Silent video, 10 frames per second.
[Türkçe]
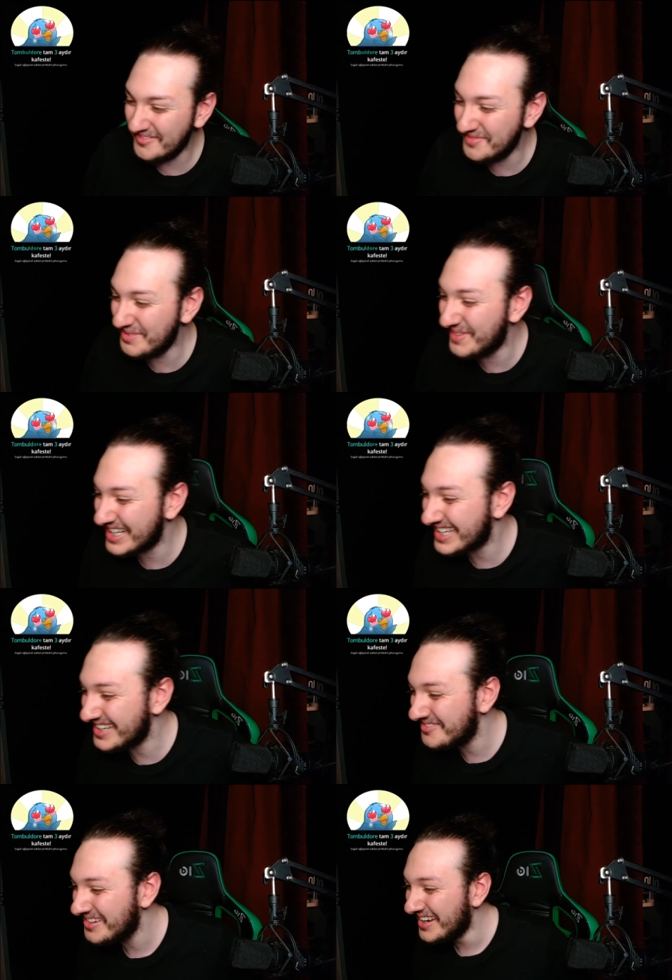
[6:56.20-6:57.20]
bir
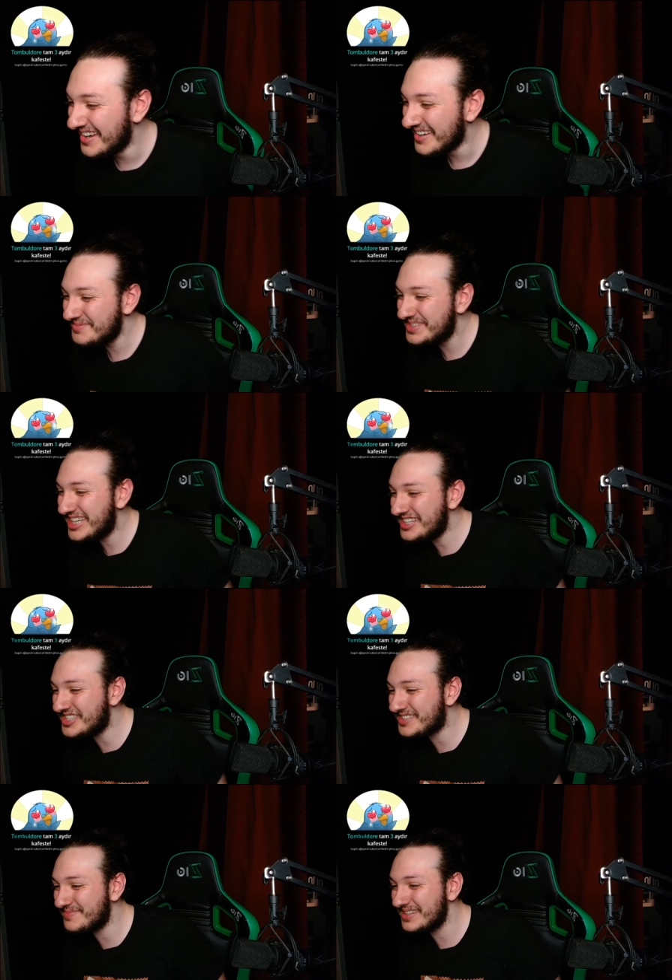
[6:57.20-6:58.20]
bakayım. Bir şey
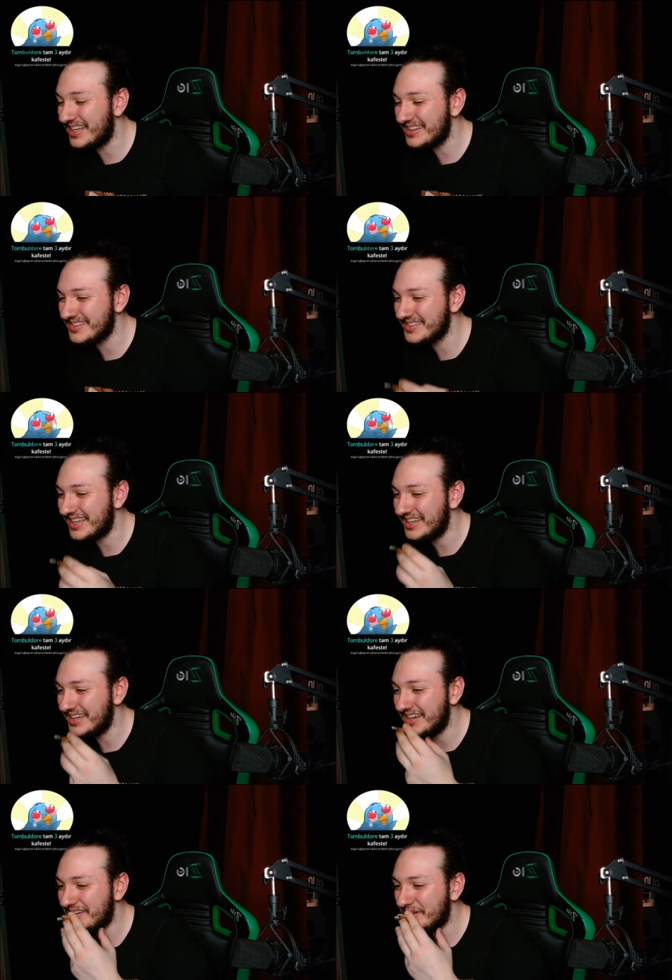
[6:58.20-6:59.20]
çıkmadı altından ya.